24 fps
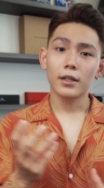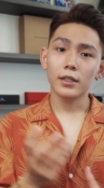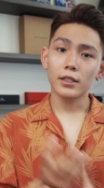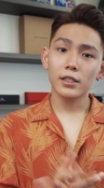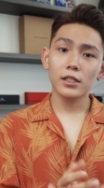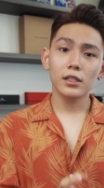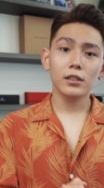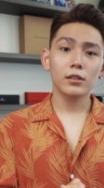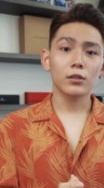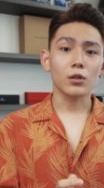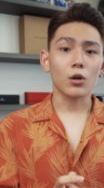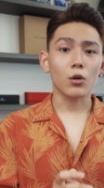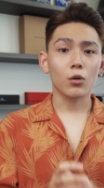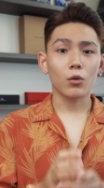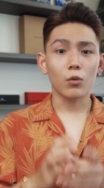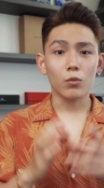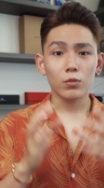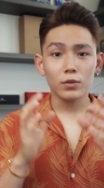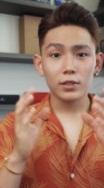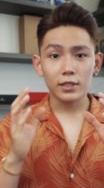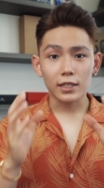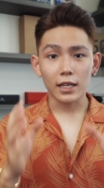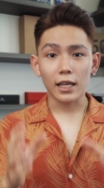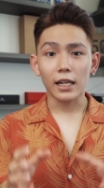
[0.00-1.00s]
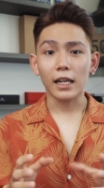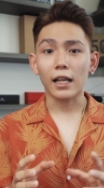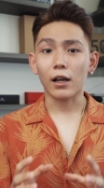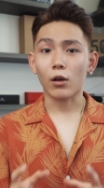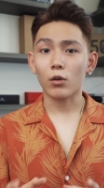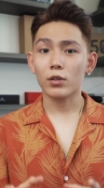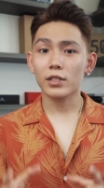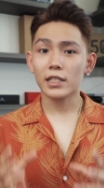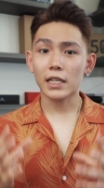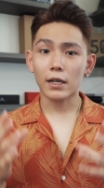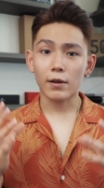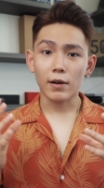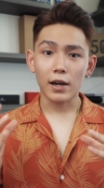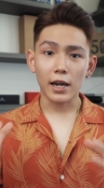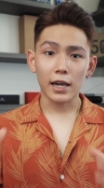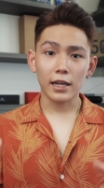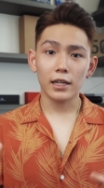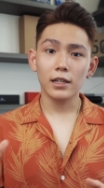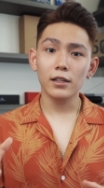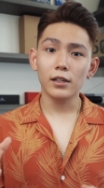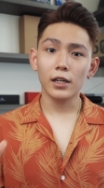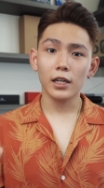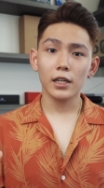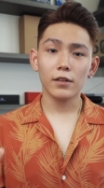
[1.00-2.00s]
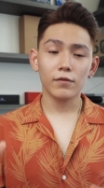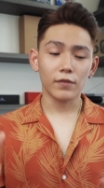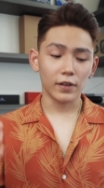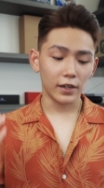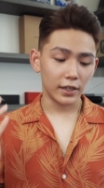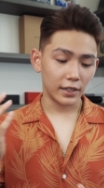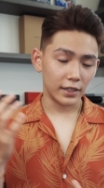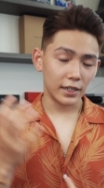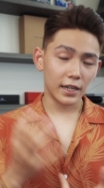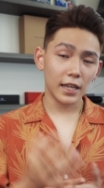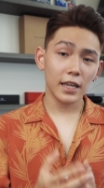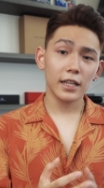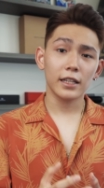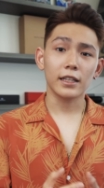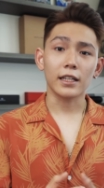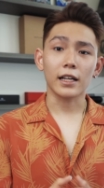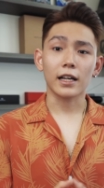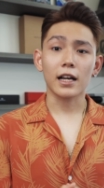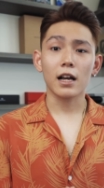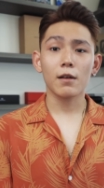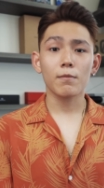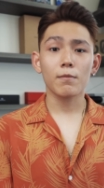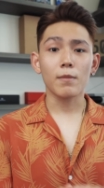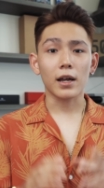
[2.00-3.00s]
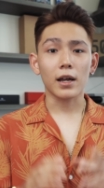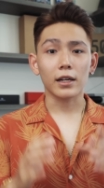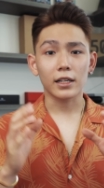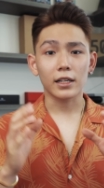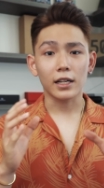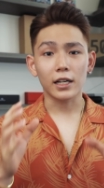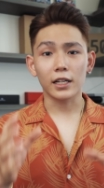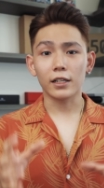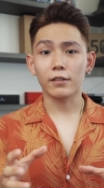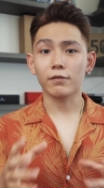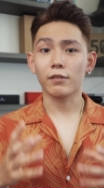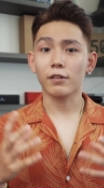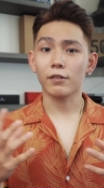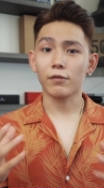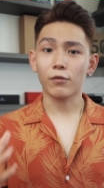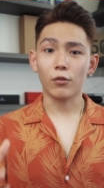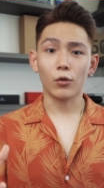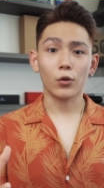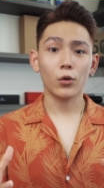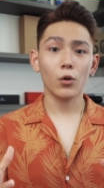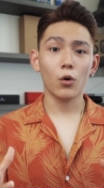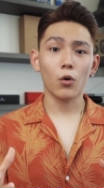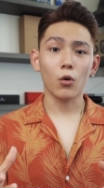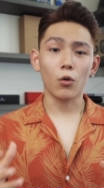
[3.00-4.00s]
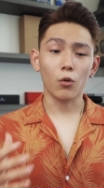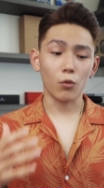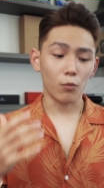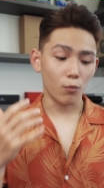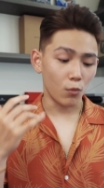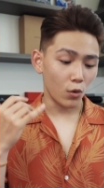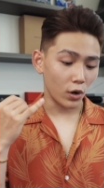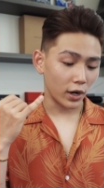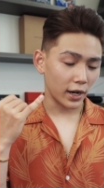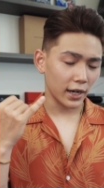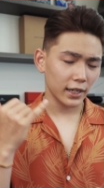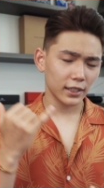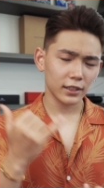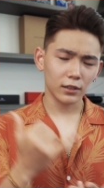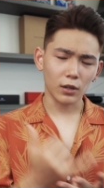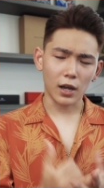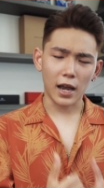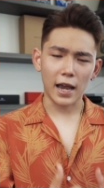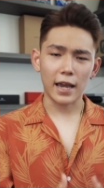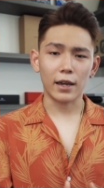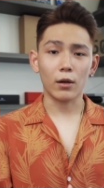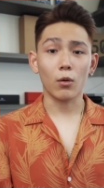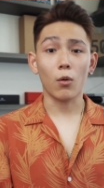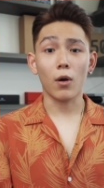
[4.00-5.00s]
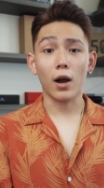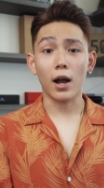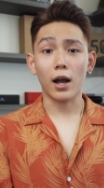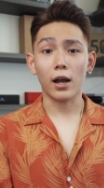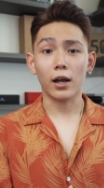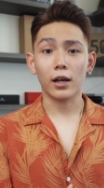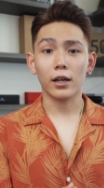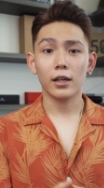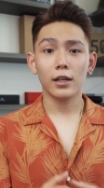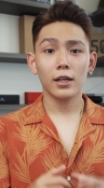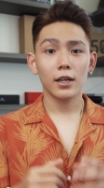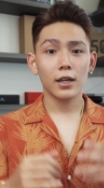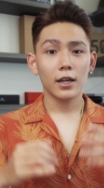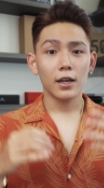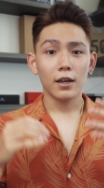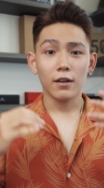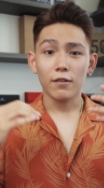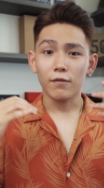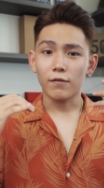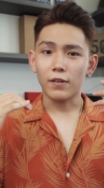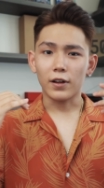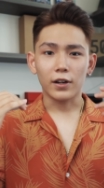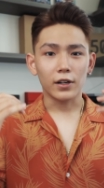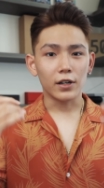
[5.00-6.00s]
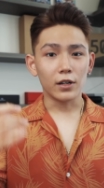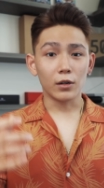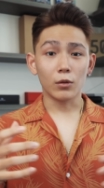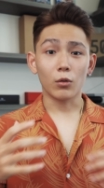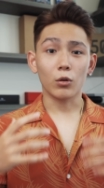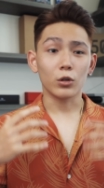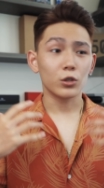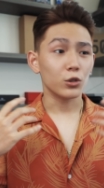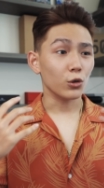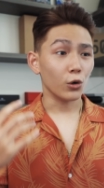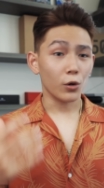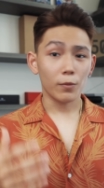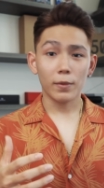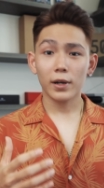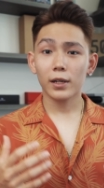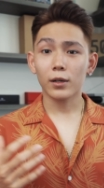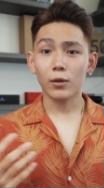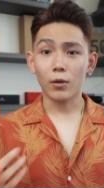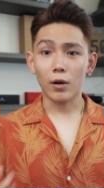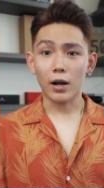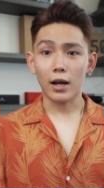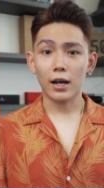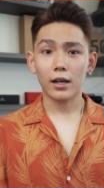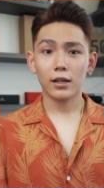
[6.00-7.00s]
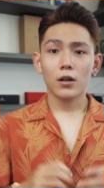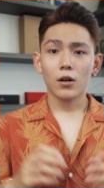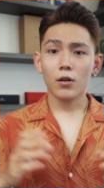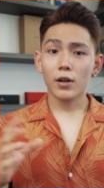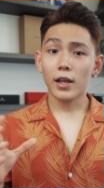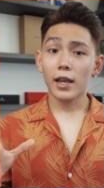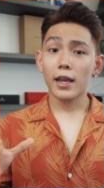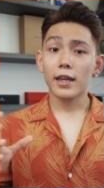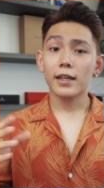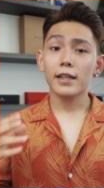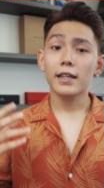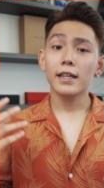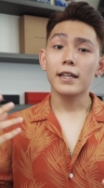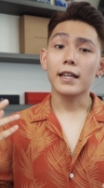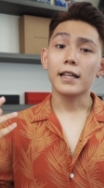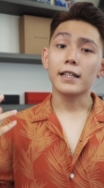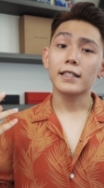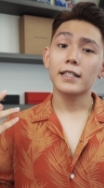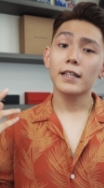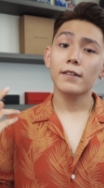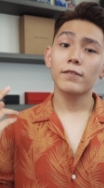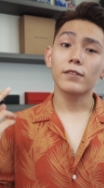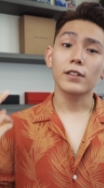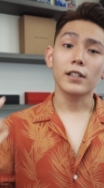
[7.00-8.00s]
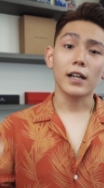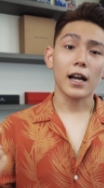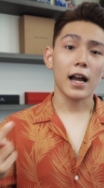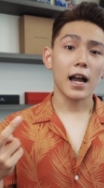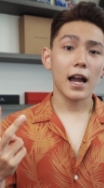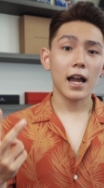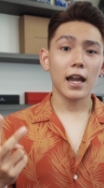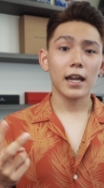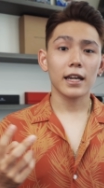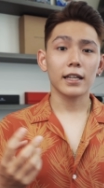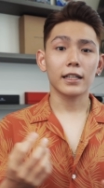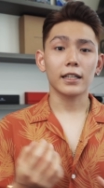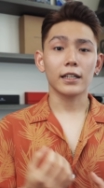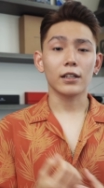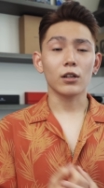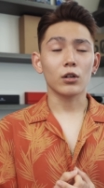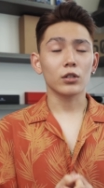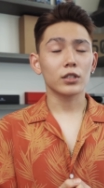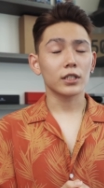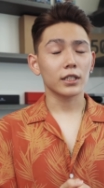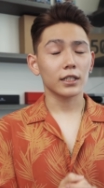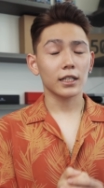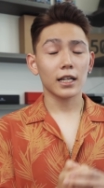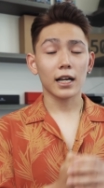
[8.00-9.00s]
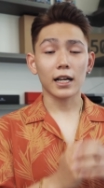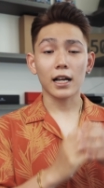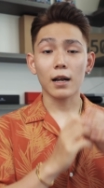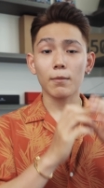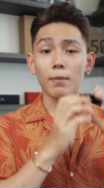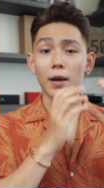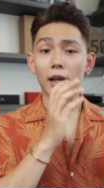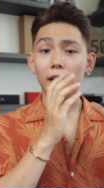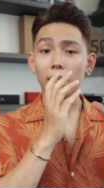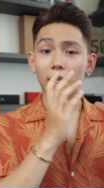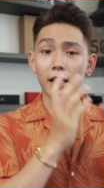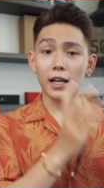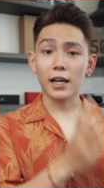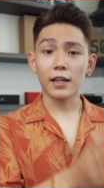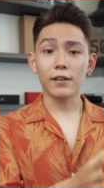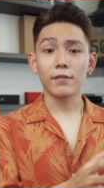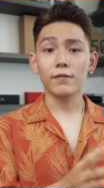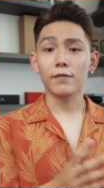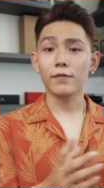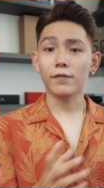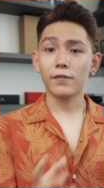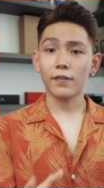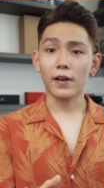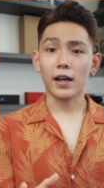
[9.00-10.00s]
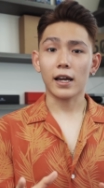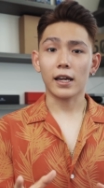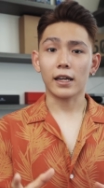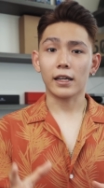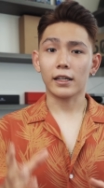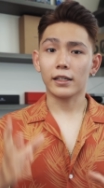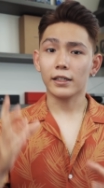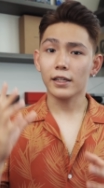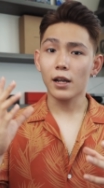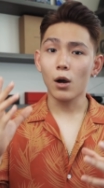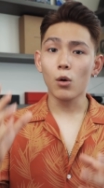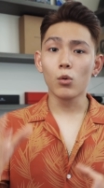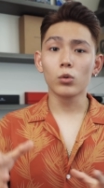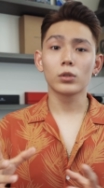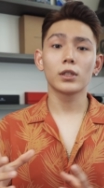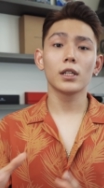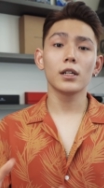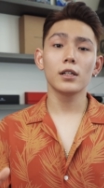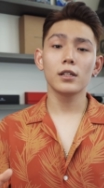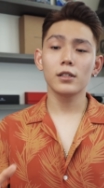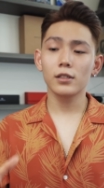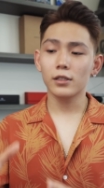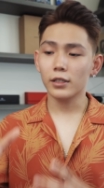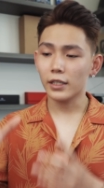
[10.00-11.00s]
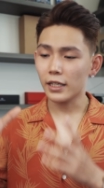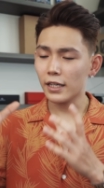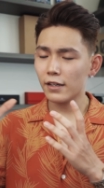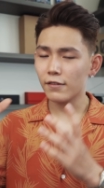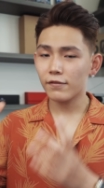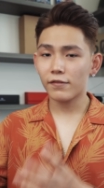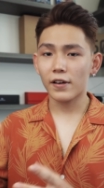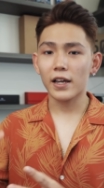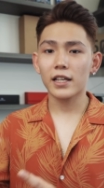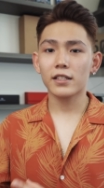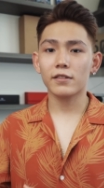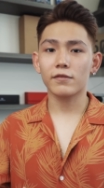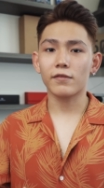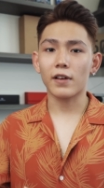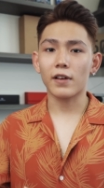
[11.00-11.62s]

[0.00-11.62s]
nhưng nó cũng sẽ là con dao hai lưỡi vậy nên là các bạn cần phải phối đồ một cách hài hòa và đừng có chối mắt quá. Ok, đi đến tip thứ hai thì đó chính là các bạn cần phải đầu tư invest